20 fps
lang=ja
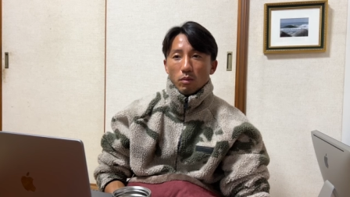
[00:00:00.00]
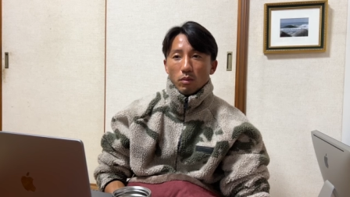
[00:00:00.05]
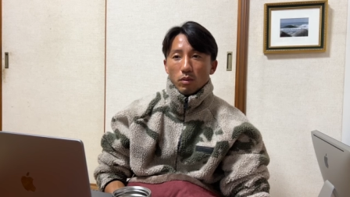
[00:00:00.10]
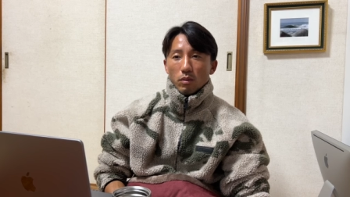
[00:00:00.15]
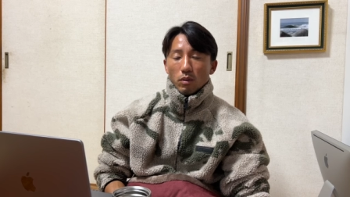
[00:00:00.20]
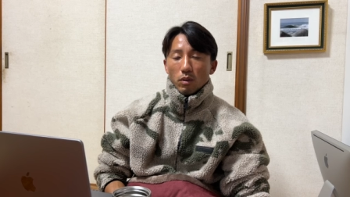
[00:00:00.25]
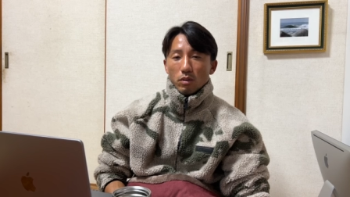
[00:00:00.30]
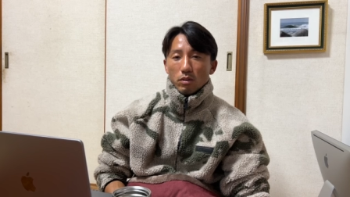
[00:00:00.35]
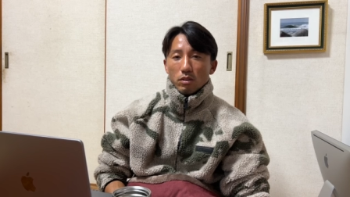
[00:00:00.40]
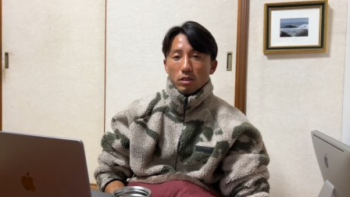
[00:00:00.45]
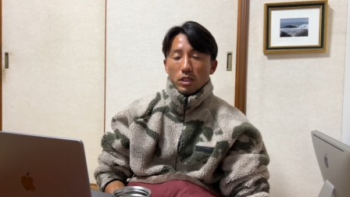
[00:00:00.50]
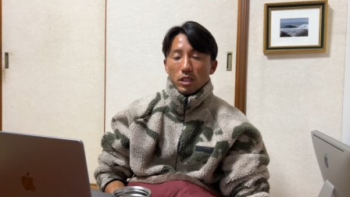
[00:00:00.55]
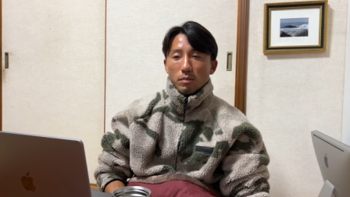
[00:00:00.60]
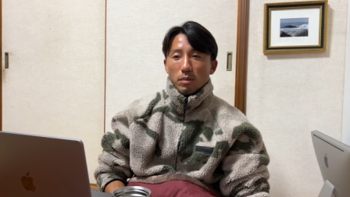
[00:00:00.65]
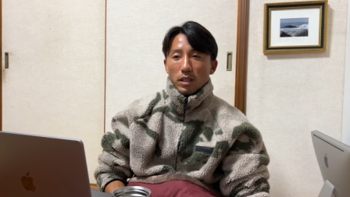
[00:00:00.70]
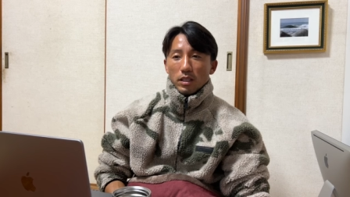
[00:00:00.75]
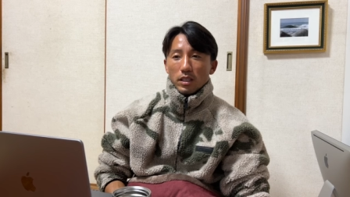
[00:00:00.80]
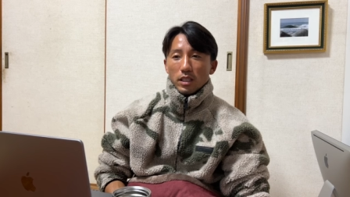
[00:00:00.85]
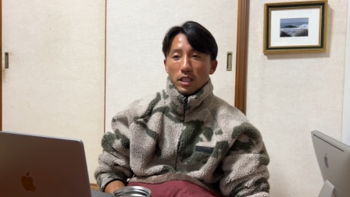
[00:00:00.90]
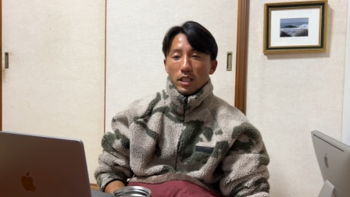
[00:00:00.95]
を釣り
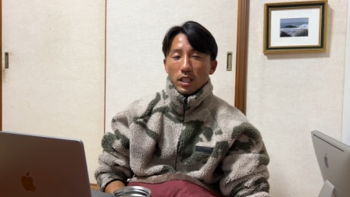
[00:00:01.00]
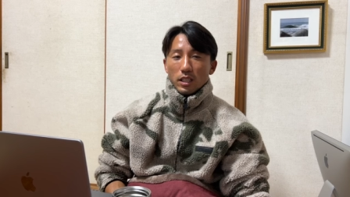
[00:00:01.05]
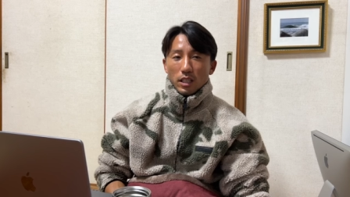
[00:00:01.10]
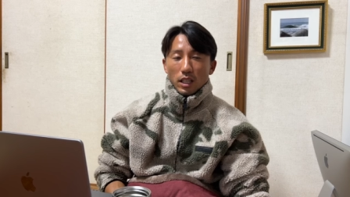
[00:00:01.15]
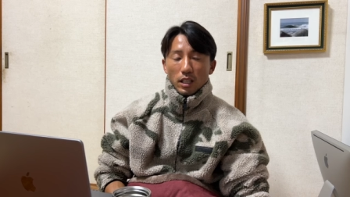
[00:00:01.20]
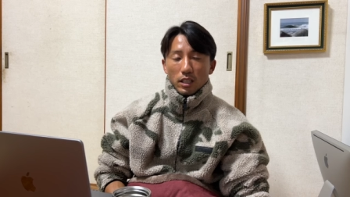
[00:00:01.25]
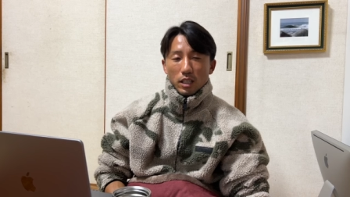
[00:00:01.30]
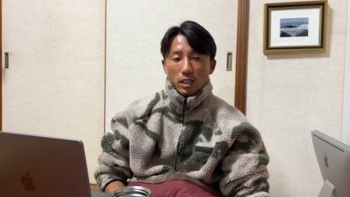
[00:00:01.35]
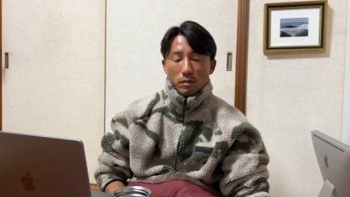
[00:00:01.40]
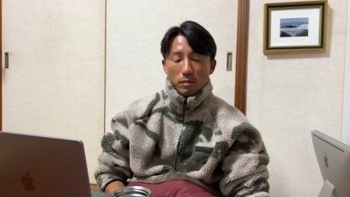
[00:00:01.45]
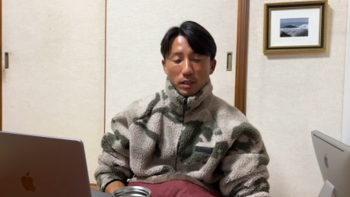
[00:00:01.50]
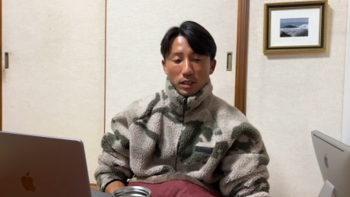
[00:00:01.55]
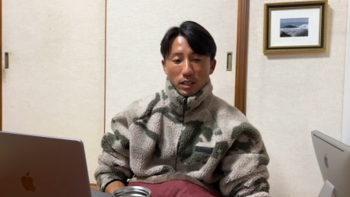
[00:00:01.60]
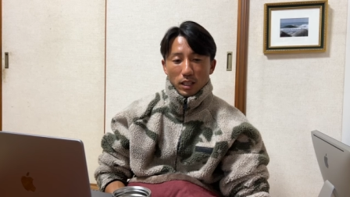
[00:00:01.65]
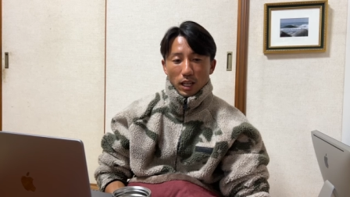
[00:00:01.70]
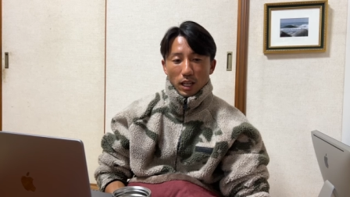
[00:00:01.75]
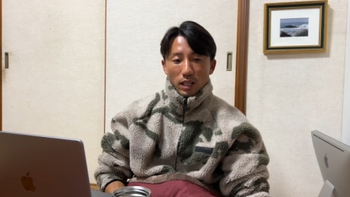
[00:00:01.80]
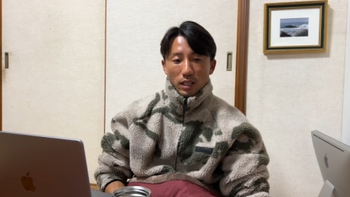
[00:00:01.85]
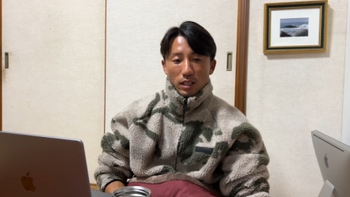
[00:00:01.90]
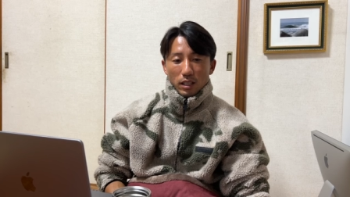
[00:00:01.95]
針で引っ掛けてしまっ
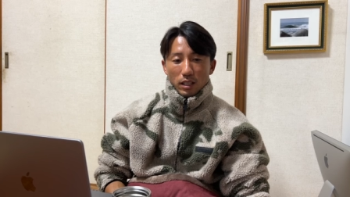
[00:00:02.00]
た。